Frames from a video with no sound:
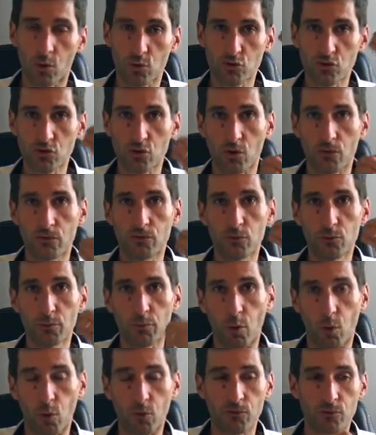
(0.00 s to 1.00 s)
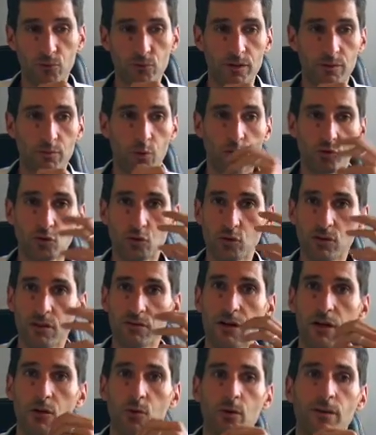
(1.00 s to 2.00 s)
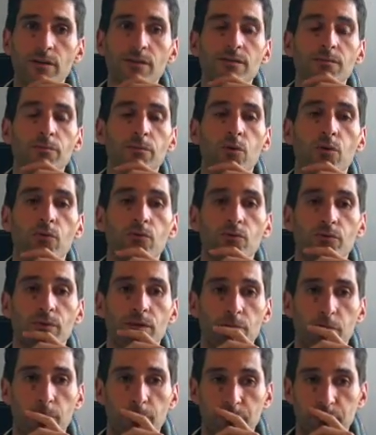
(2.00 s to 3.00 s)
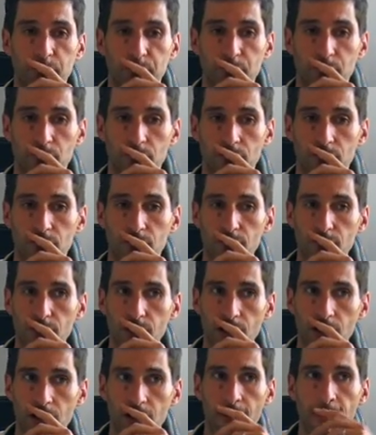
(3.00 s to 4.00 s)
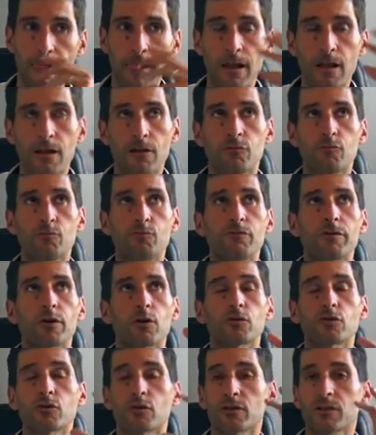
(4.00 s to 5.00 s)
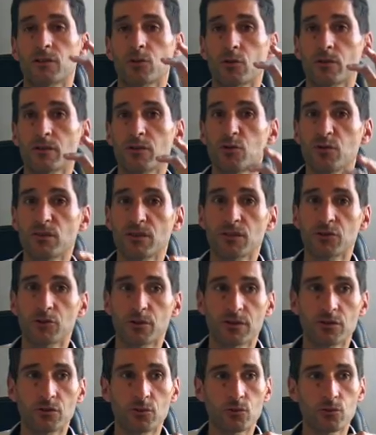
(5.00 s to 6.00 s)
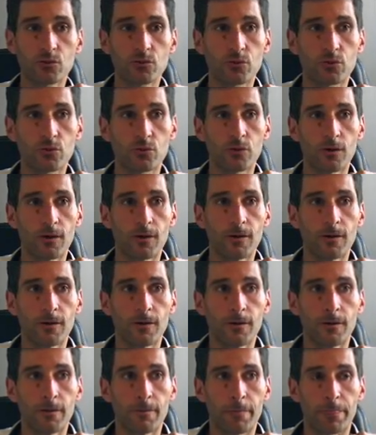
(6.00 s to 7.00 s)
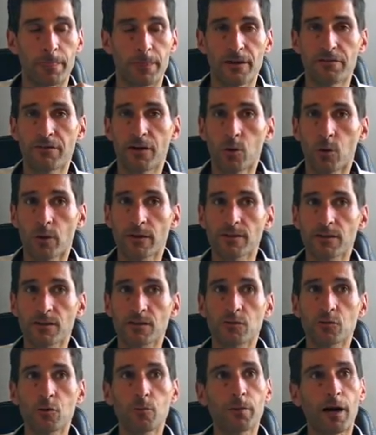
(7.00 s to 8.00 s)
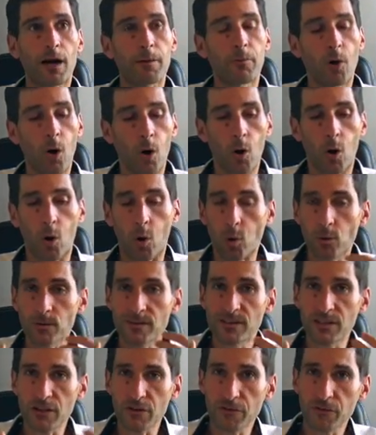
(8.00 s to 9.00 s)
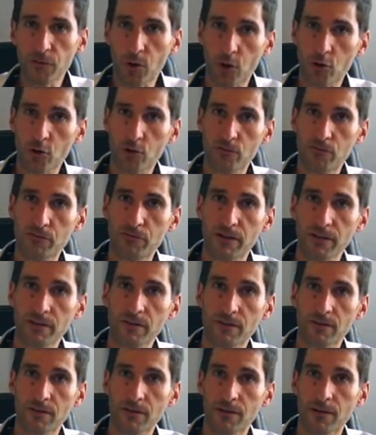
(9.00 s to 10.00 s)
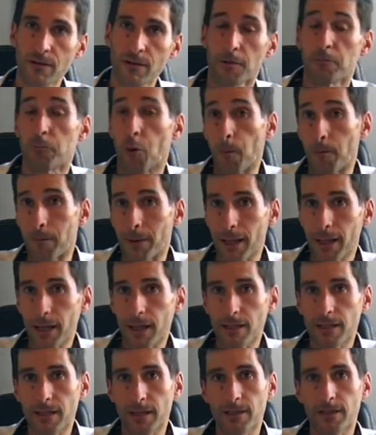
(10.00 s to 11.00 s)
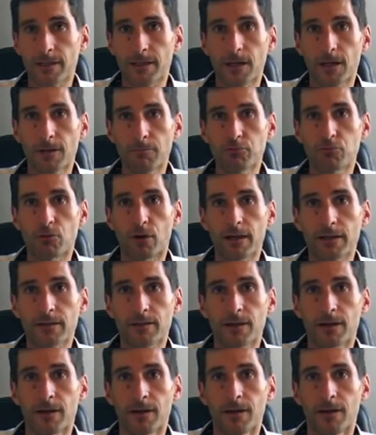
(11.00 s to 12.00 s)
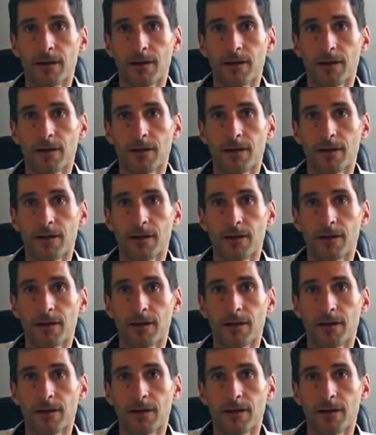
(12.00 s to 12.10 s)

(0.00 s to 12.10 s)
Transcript: on s'en veut profondément, on se dévalorise profondément. Vous pouvez ressentir aussi une situation de dévalorisation par rapport aux efforts que vous faites pour plaire à quelqu'un, pour être